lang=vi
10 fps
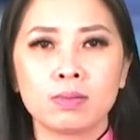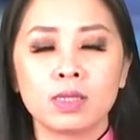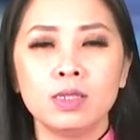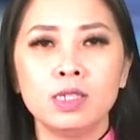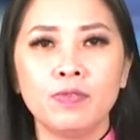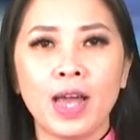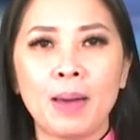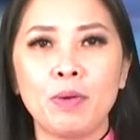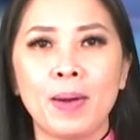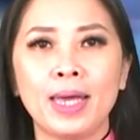tương đương với
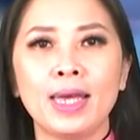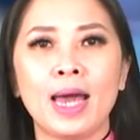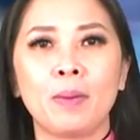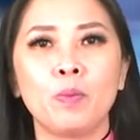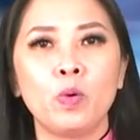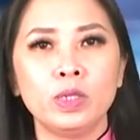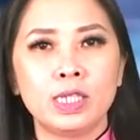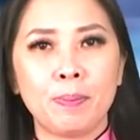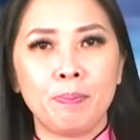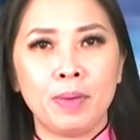
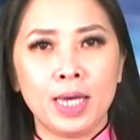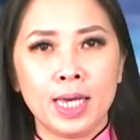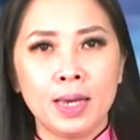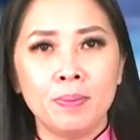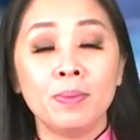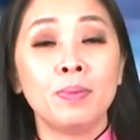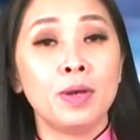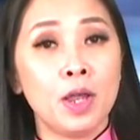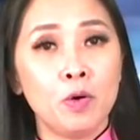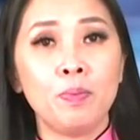27.400 Mỹ Kim
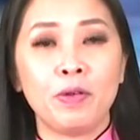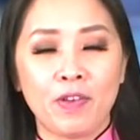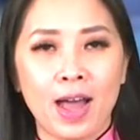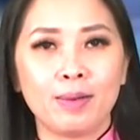nếu bị phạt.